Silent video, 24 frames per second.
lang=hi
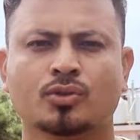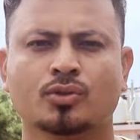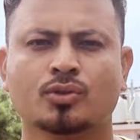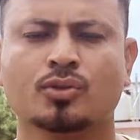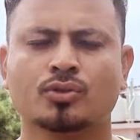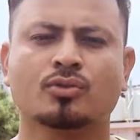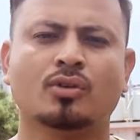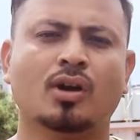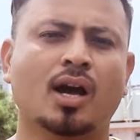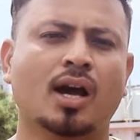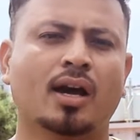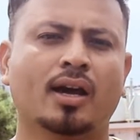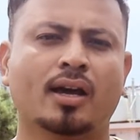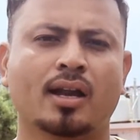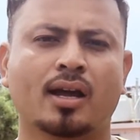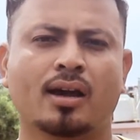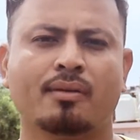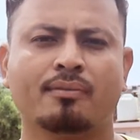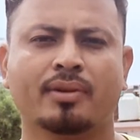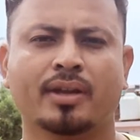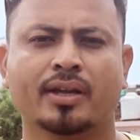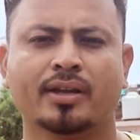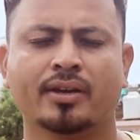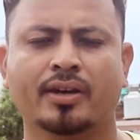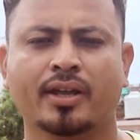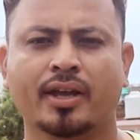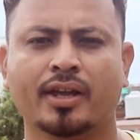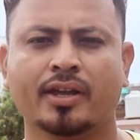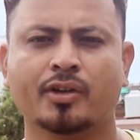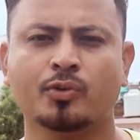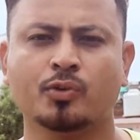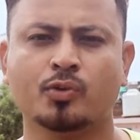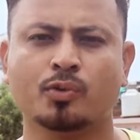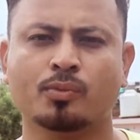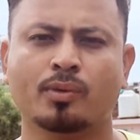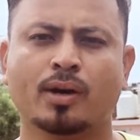तो दोस्तों अगर आप एक नए
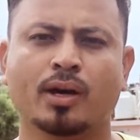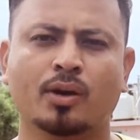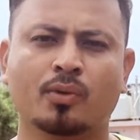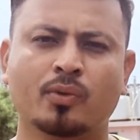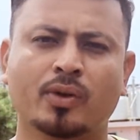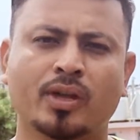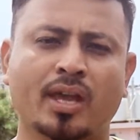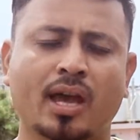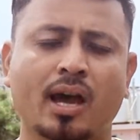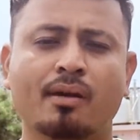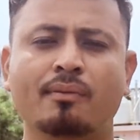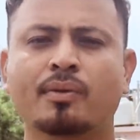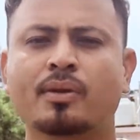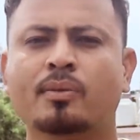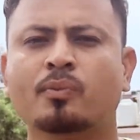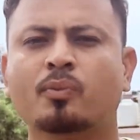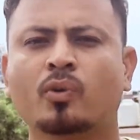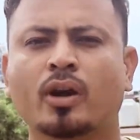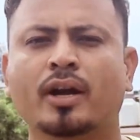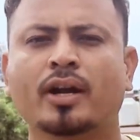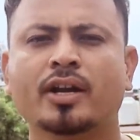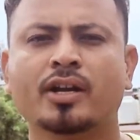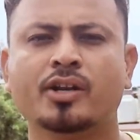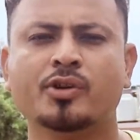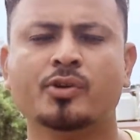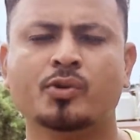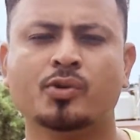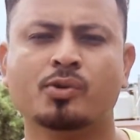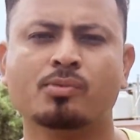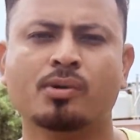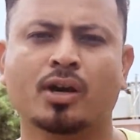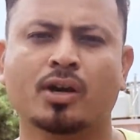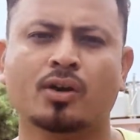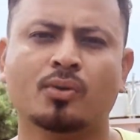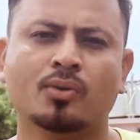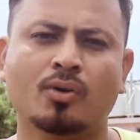यूट्यूबर हो या फिर पुराने
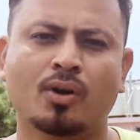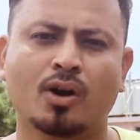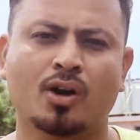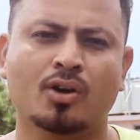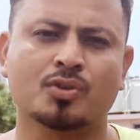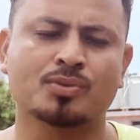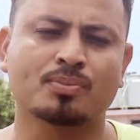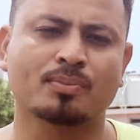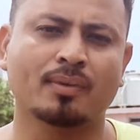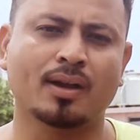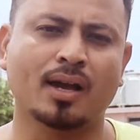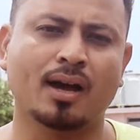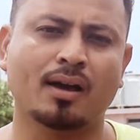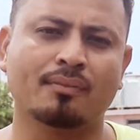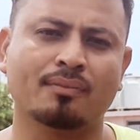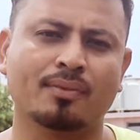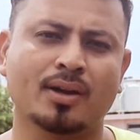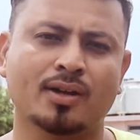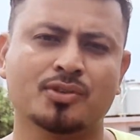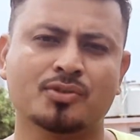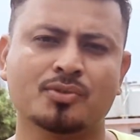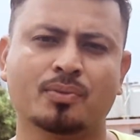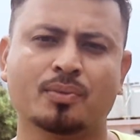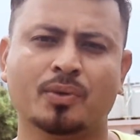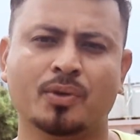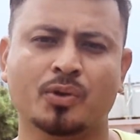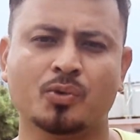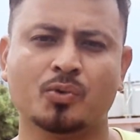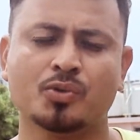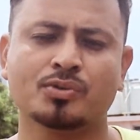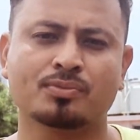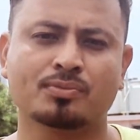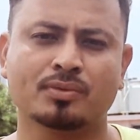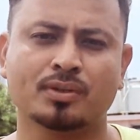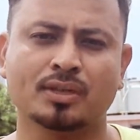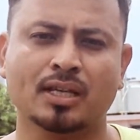यूट्यूबर हो और उसमें आपका जो
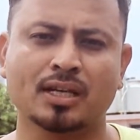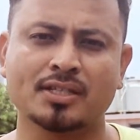व्यूज